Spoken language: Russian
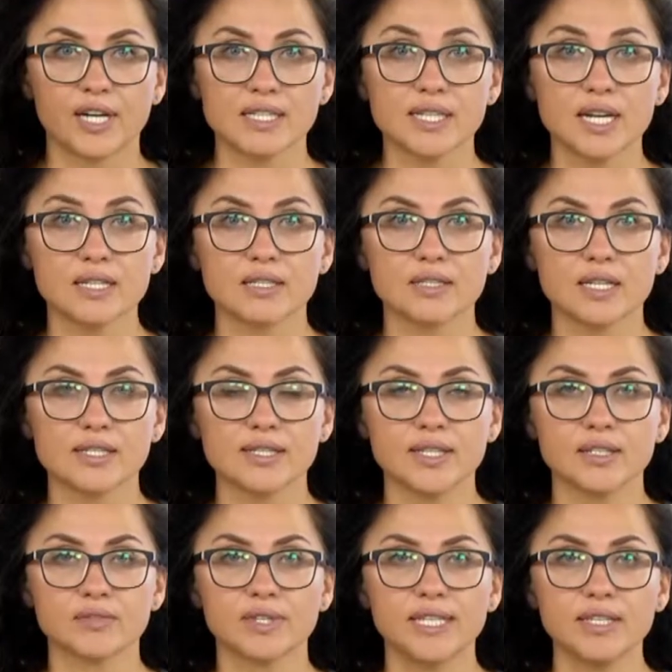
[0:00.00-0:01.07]
В Казани из-за
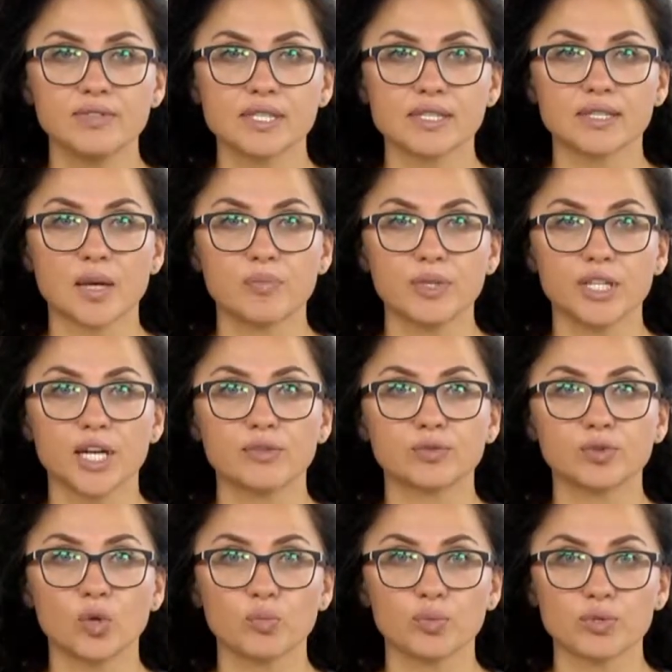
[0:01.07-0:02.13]
сильного ливня
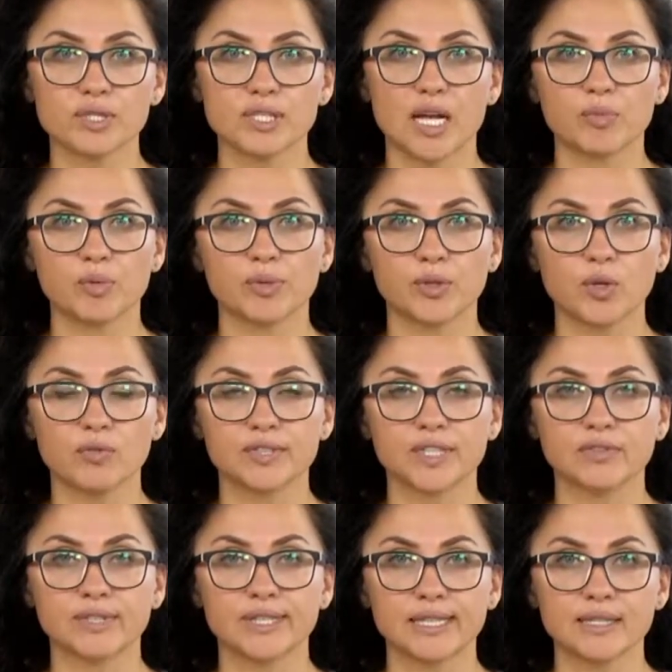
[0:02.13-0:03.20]
затопило автобус. На
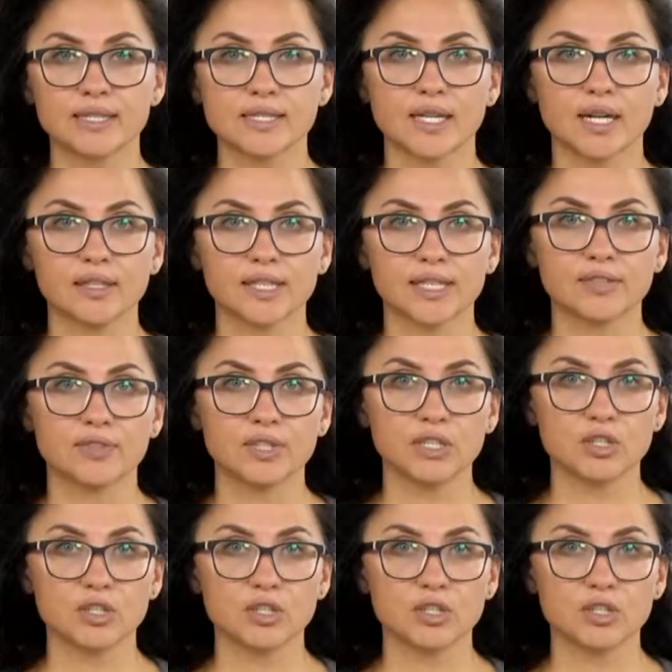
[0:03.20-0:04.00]
опубликованных в интернете кадрах